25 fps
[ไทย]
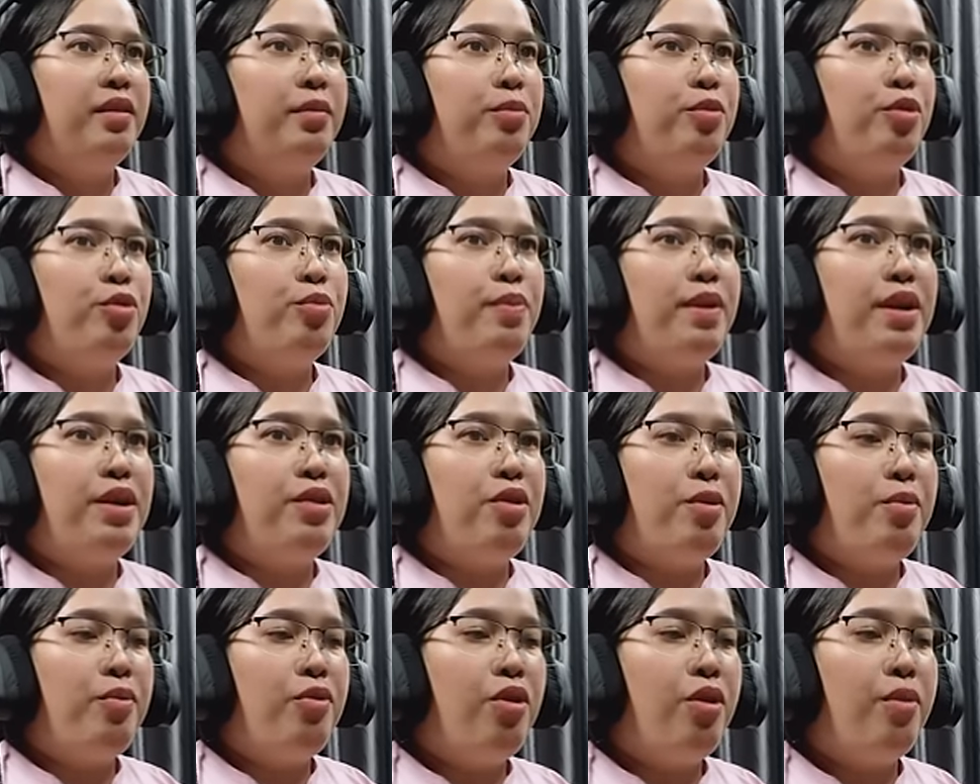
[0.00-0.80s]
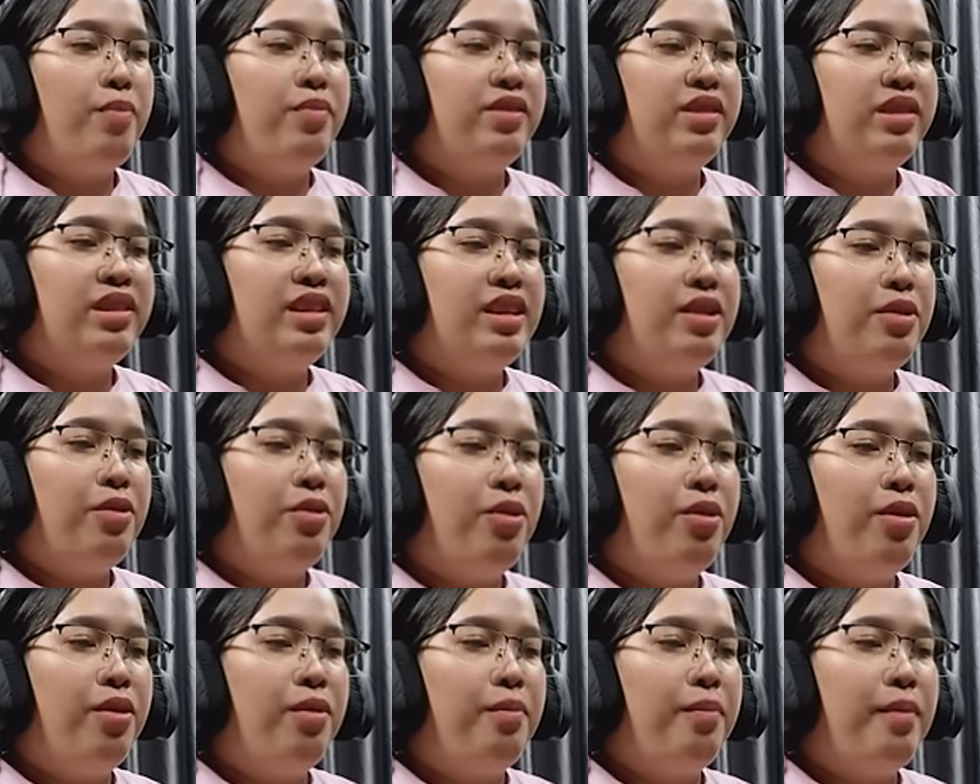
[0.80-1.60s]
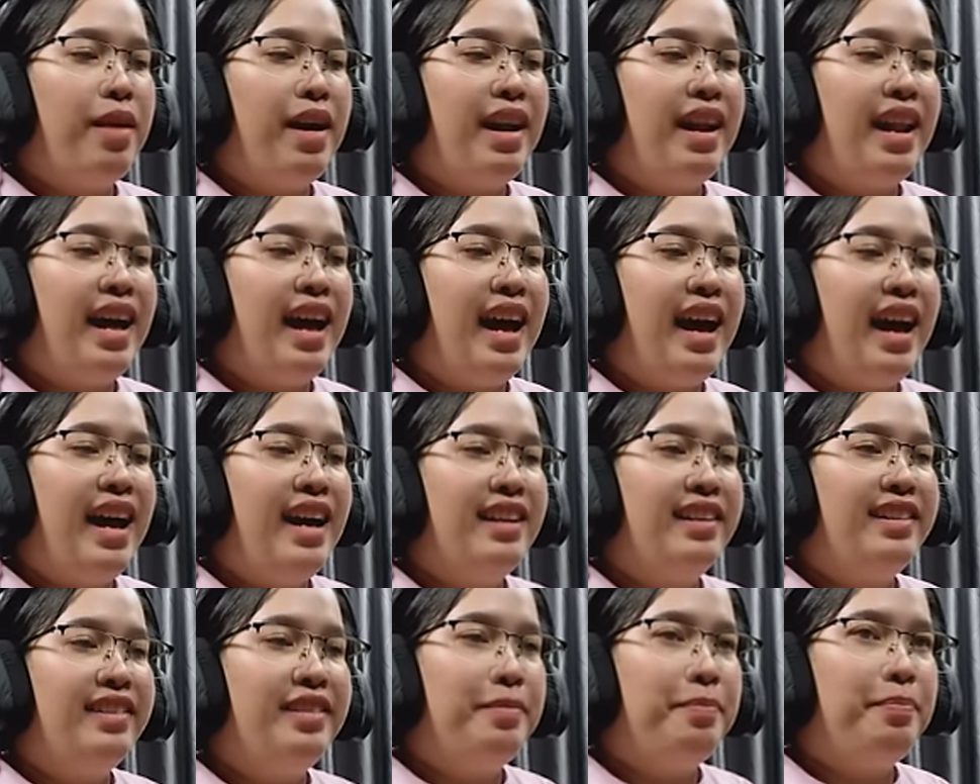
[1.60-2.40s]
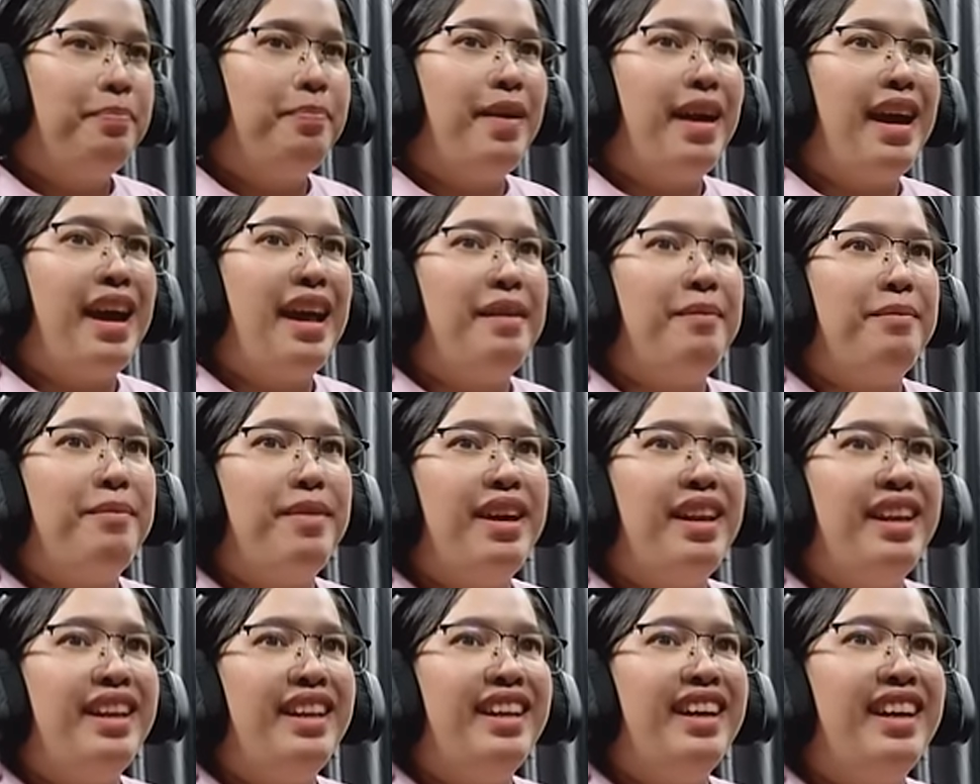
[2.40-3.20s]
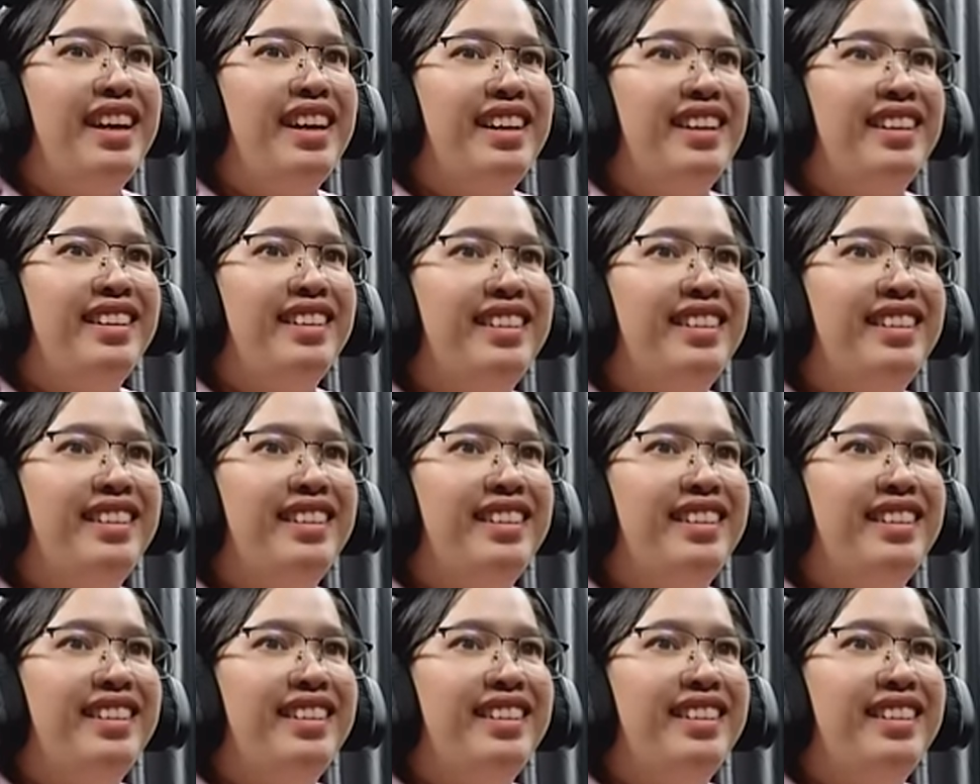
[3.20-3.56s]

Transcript: มิวไปรวบรวมจีโอดมาได้18เม็ดค่ะ